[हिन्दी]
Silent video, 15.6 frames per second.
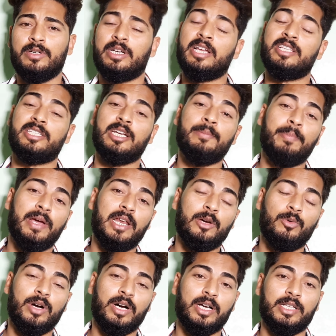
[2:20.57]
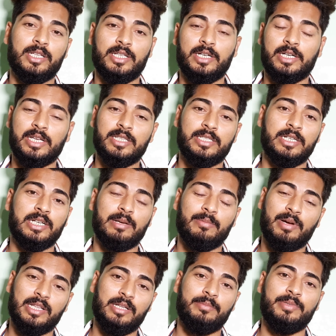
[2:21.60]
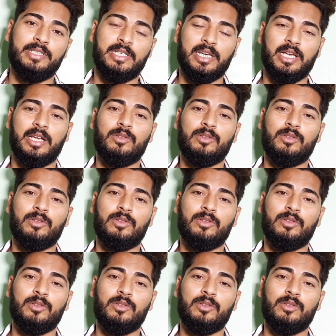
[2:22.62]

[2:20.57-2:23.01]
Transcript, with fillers: टेंशन पहले हुआ करता था टेंशन के बाद अभी ये